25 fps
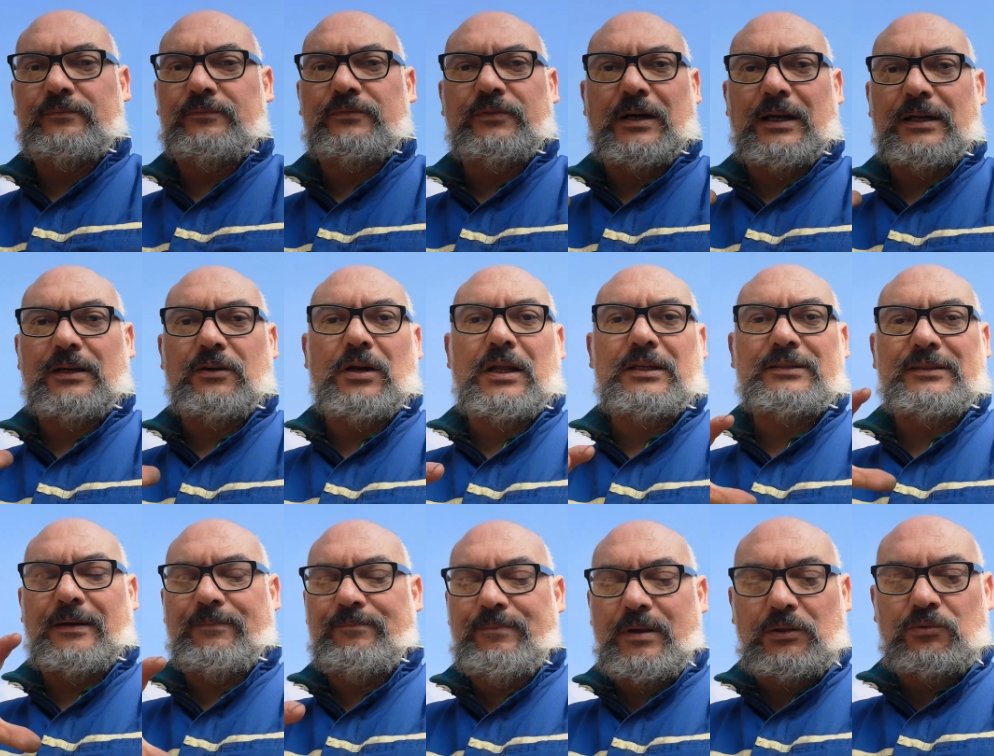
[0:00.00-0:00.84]
fanno la
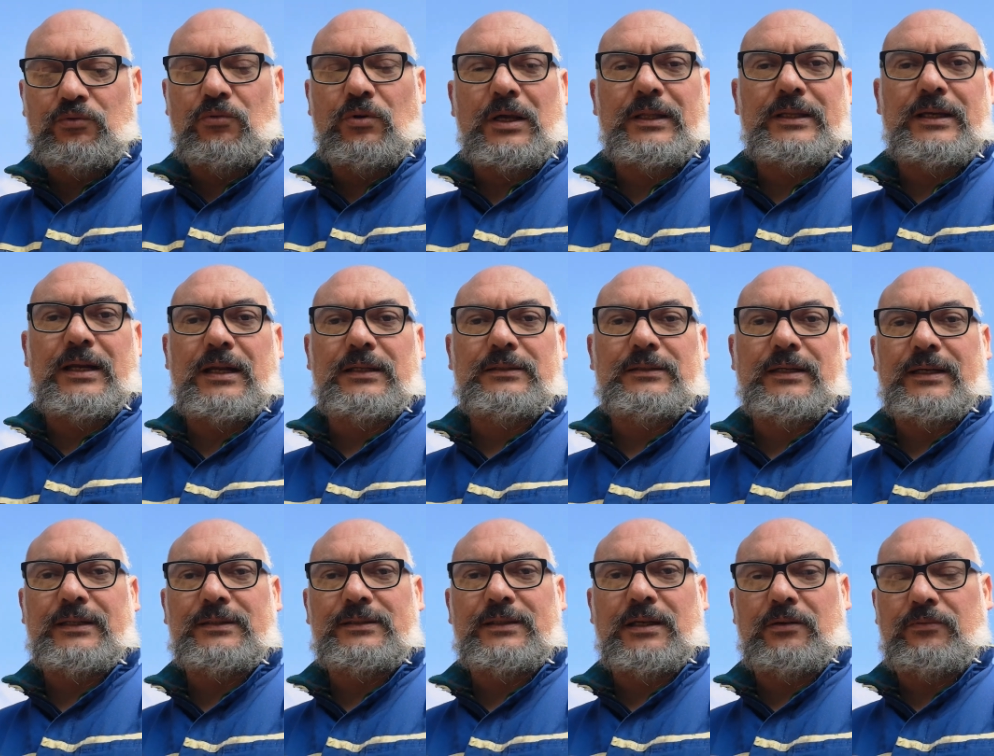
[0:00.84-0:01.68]
sabbiatura della
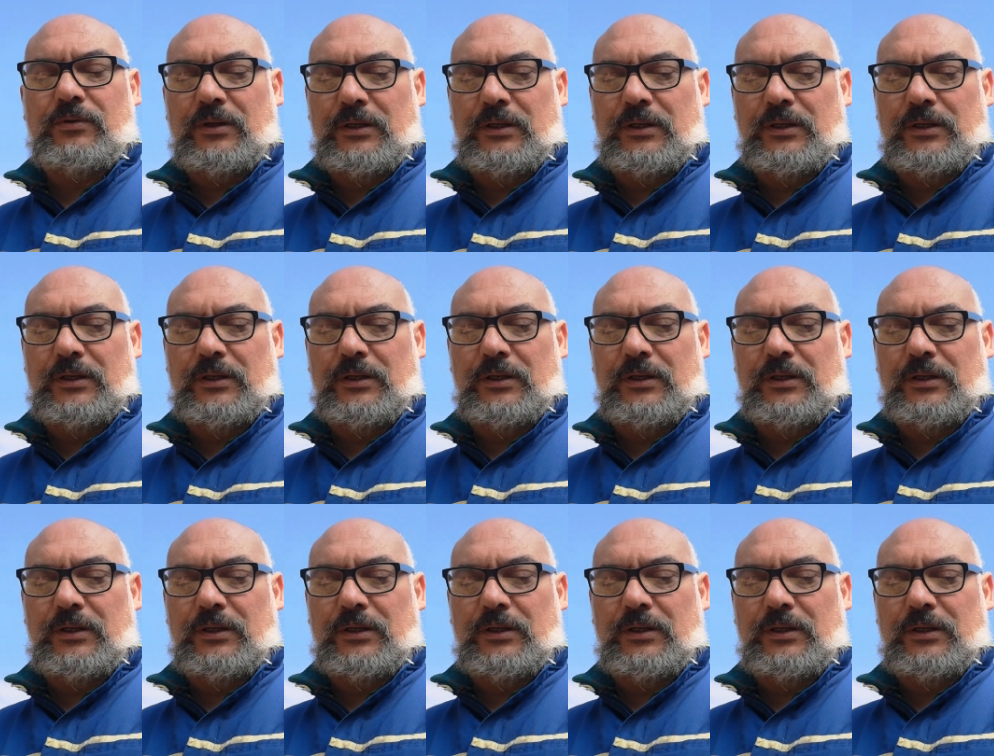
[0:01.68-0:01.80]
testa,